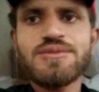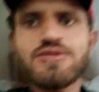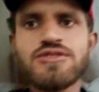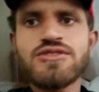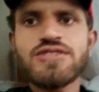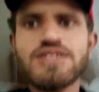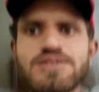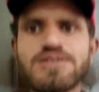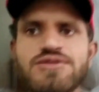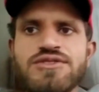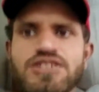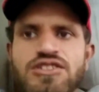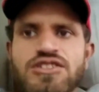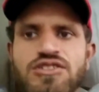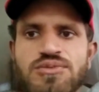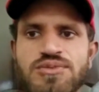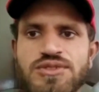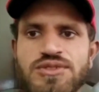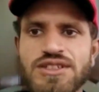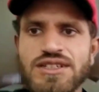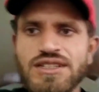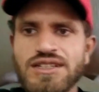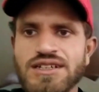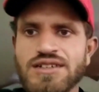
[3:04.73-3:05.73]
मुख्तलिफ़ जगहों
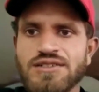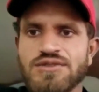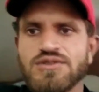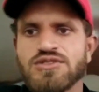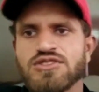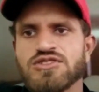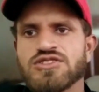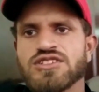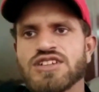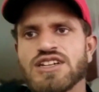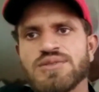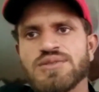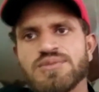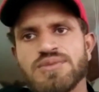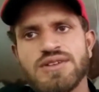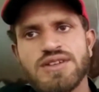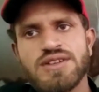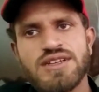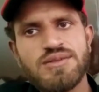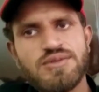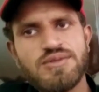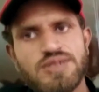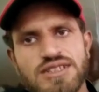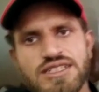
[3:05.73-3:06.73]
पर जाना वो टाइम फिर
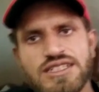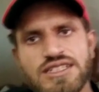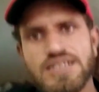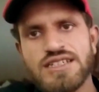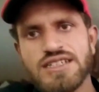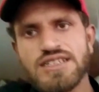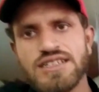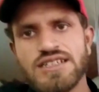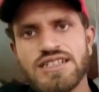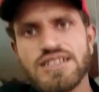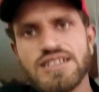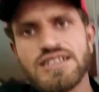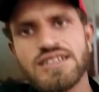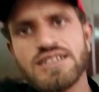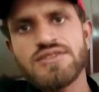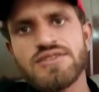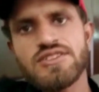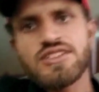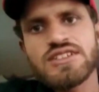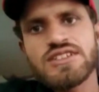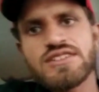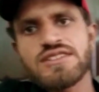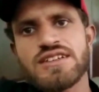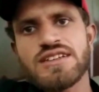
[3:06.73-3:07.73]
नहीं मिलता था क्रिकेट की
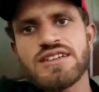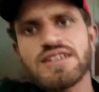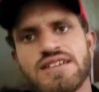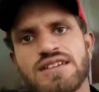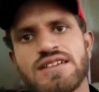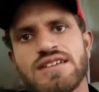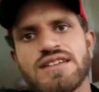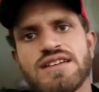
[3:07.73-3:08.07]
वजह से